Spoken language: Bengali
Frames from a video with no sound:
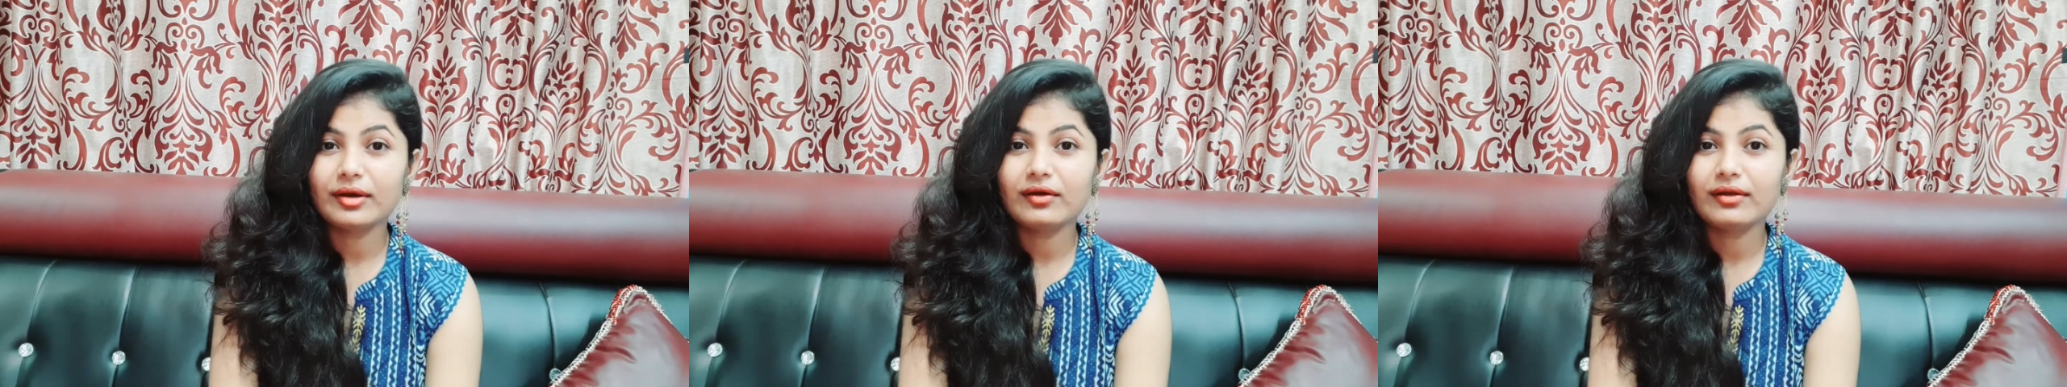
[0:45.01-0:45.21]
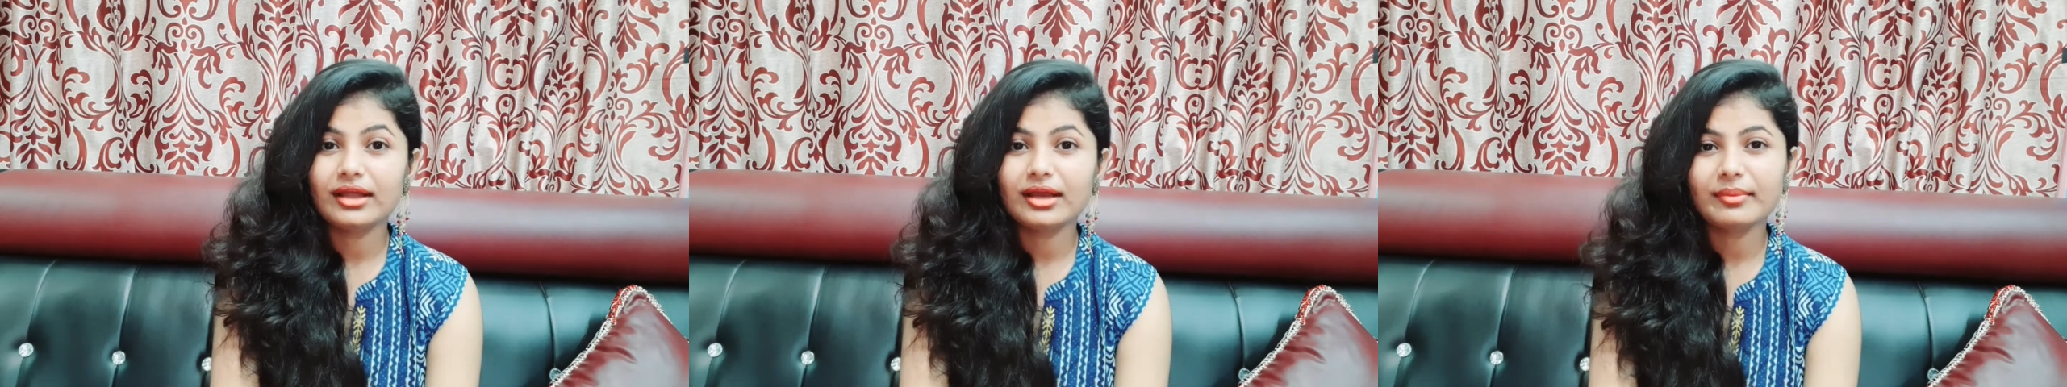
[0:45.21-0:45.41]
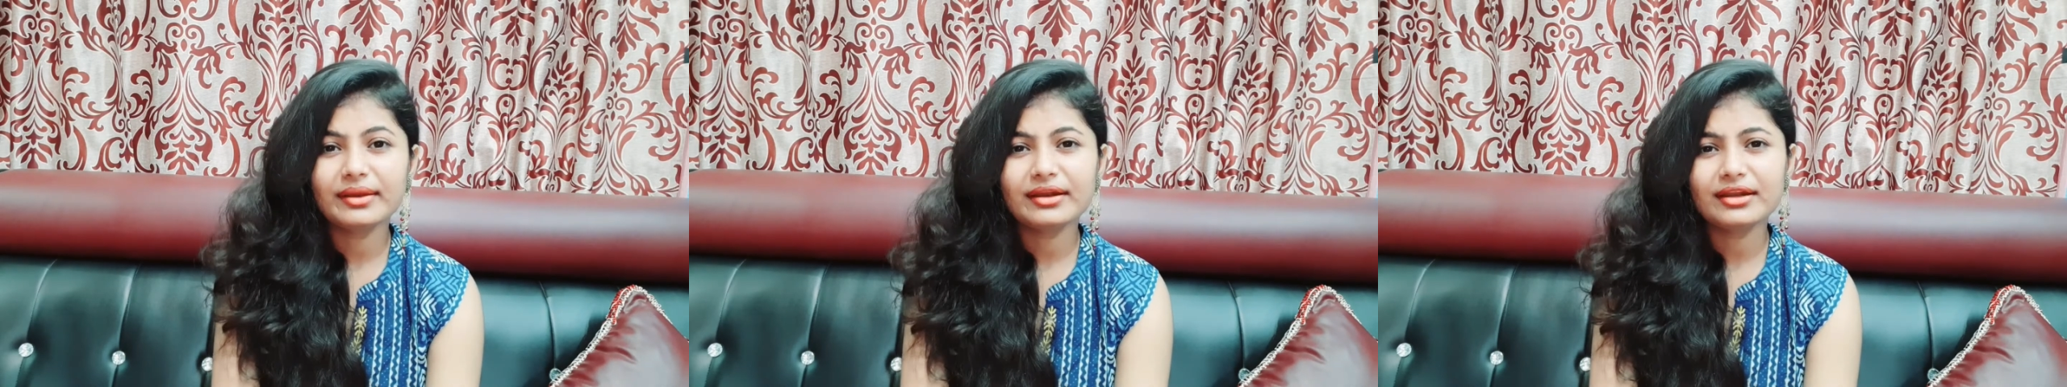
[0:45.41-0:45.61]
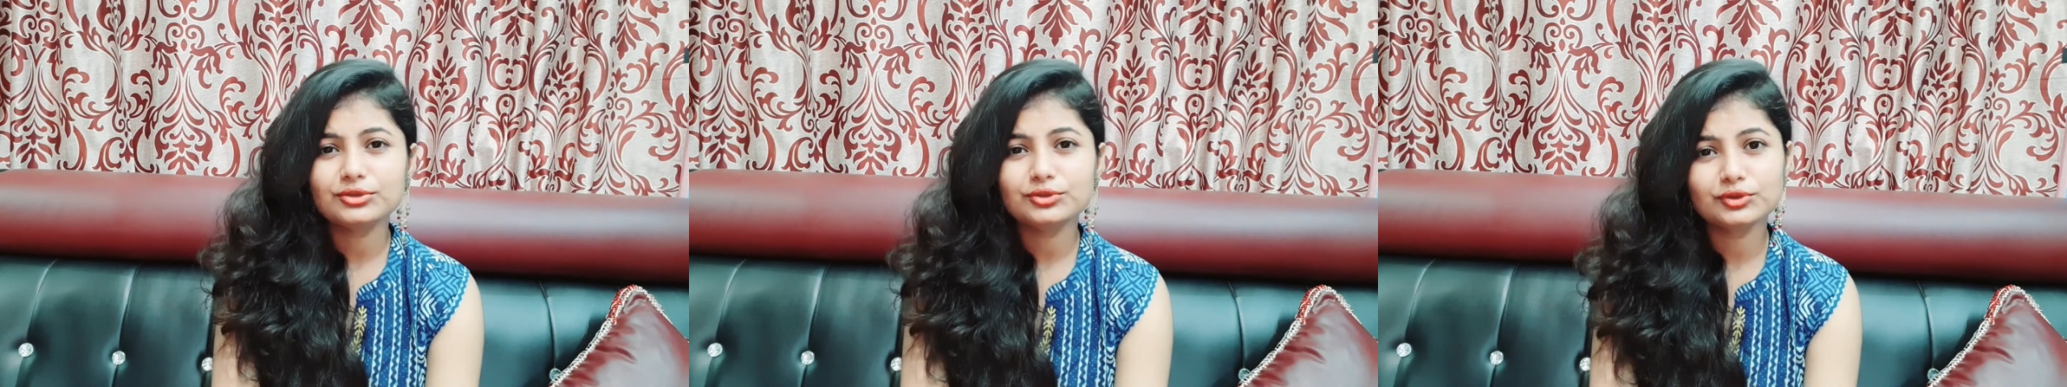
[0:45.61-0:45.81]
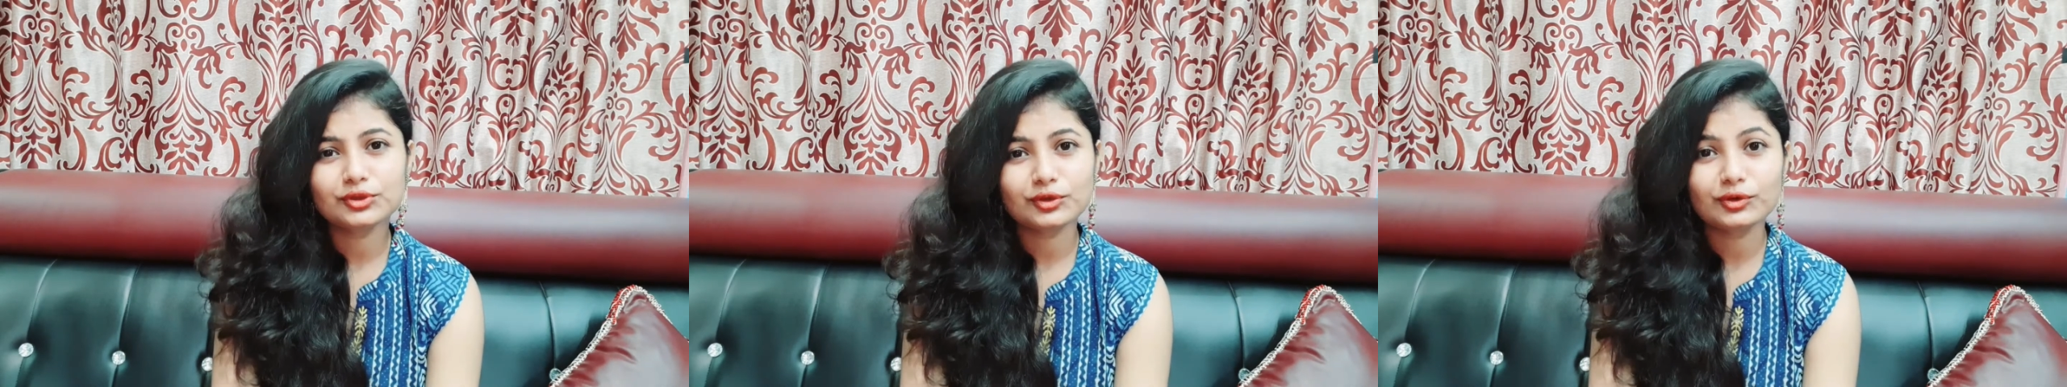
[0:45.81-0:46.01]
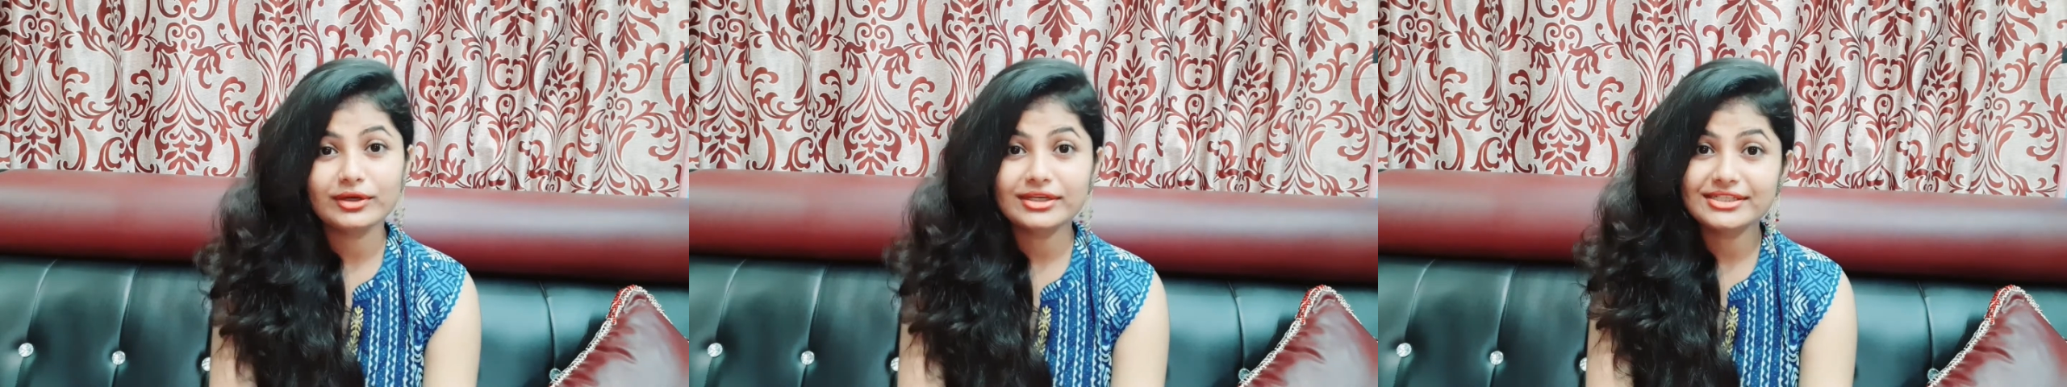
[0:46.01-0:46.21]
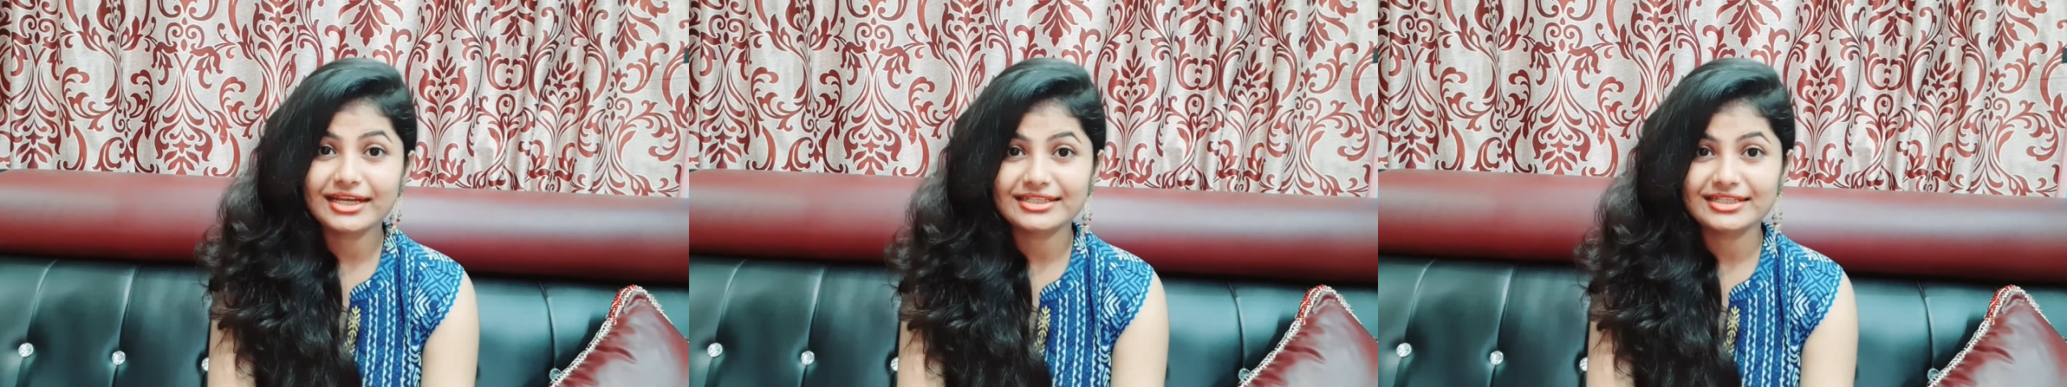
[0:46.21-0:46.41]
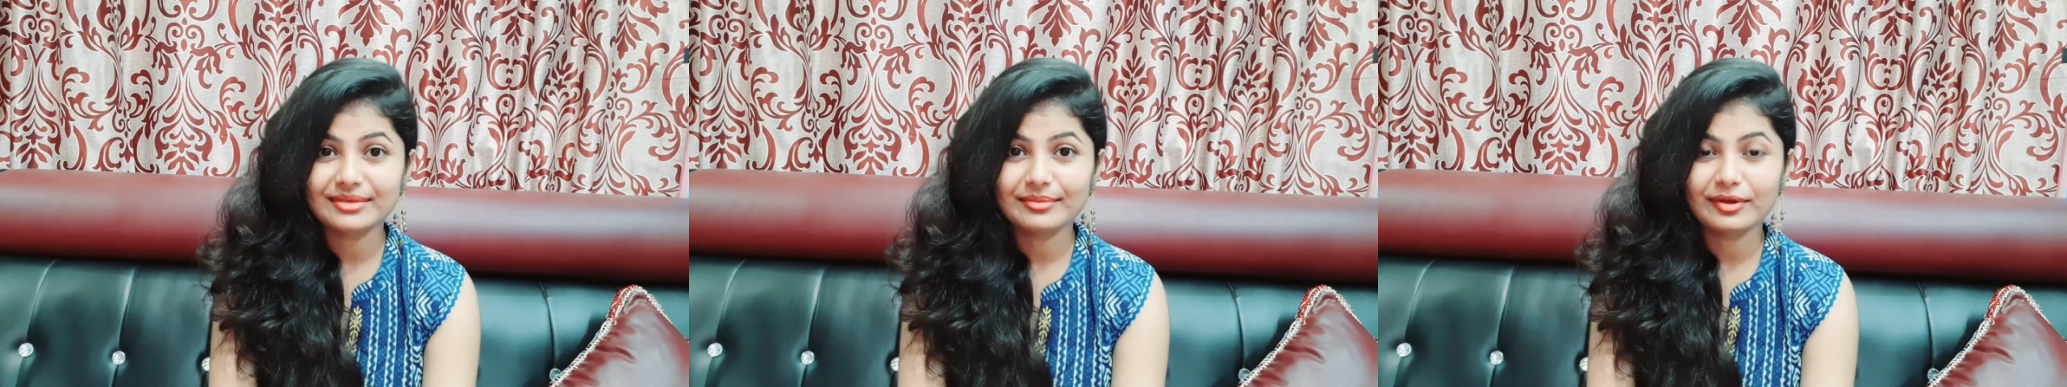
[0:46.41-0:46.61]
ভালো লাগবে না সুন্দর করে
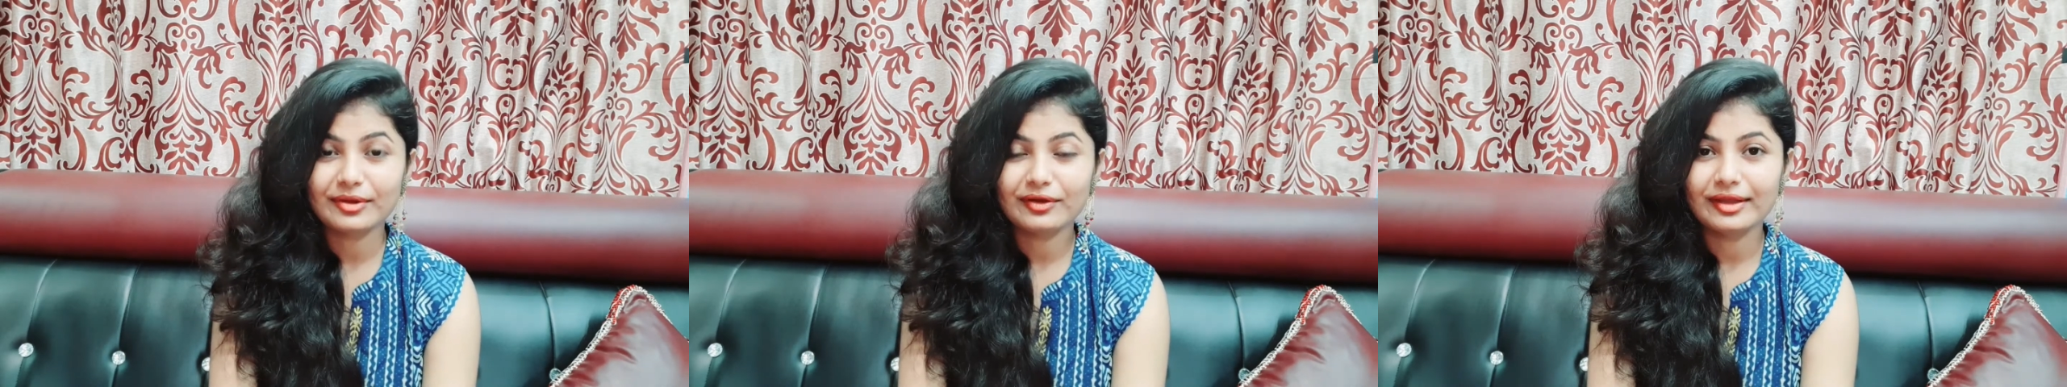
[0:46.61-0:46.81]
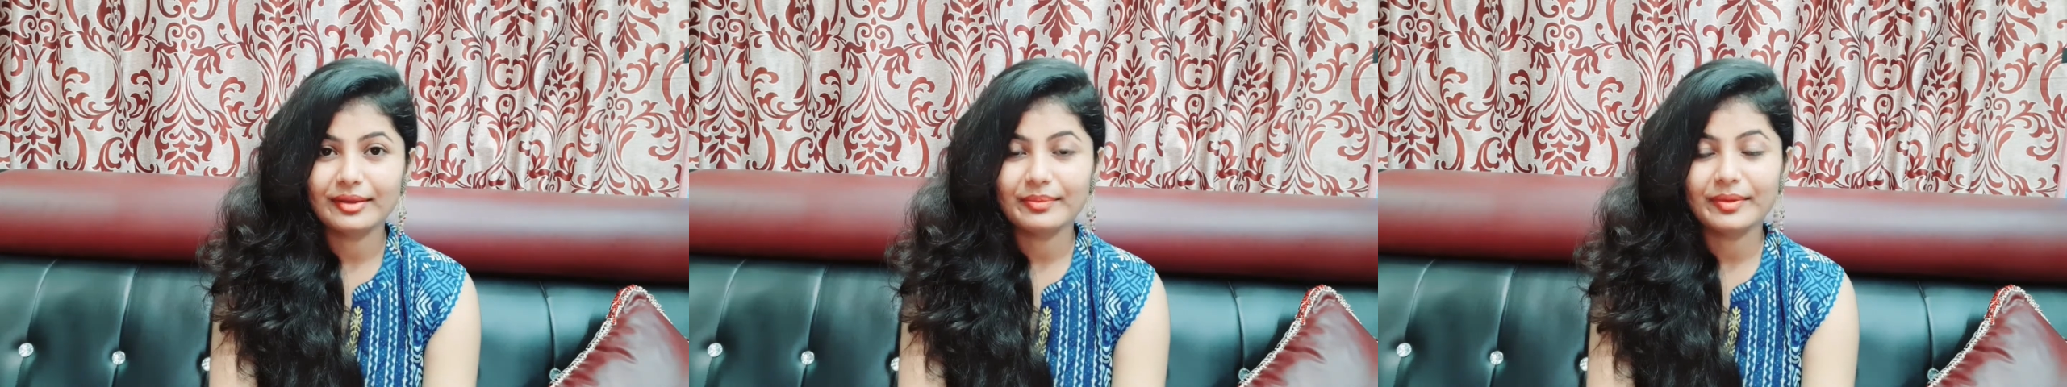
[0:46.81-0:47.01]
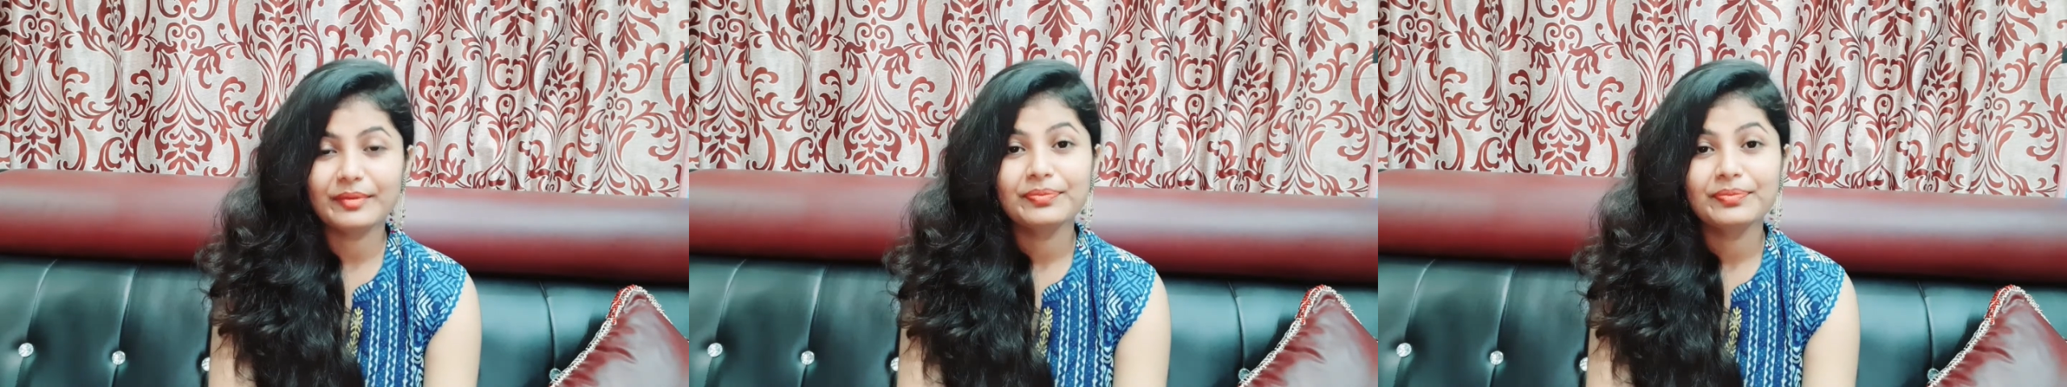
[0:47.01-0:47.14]
সাজলে ভালো লাগবে